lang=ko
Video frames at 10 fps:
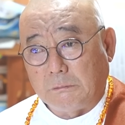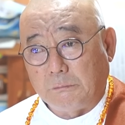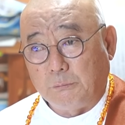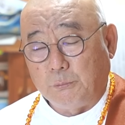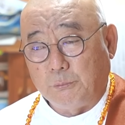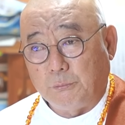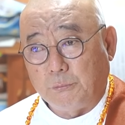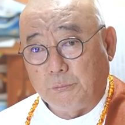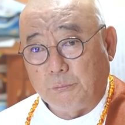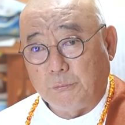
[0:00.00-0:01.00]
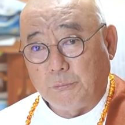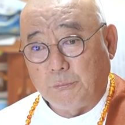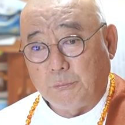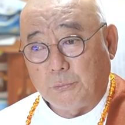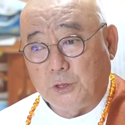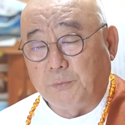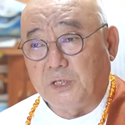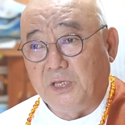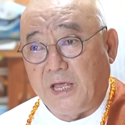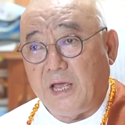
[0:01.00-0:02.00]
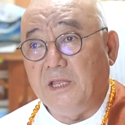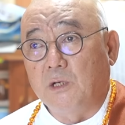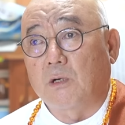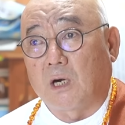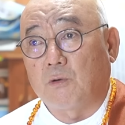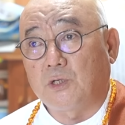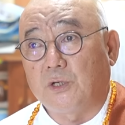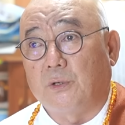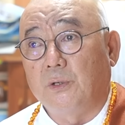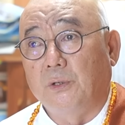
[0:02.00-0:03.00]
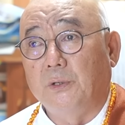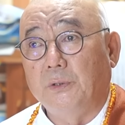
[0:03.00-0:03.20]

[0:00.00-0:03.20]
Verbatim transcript: 음, 접전 내에 있는 걸 알고 있어요.